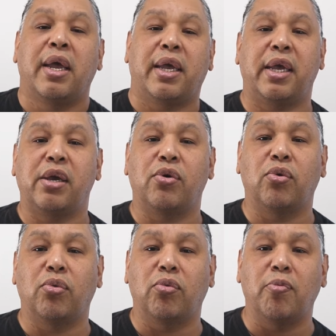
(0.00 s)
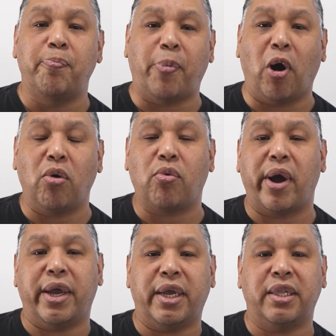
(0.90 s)
e um pouco
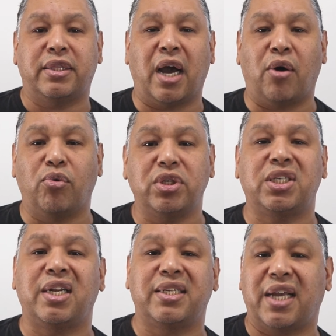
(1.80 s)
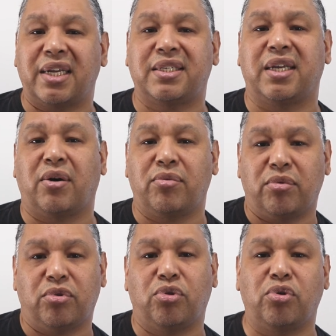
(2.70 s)
aí da
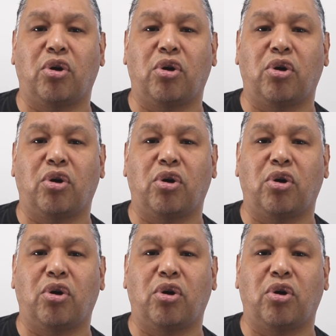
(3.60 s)
utilização do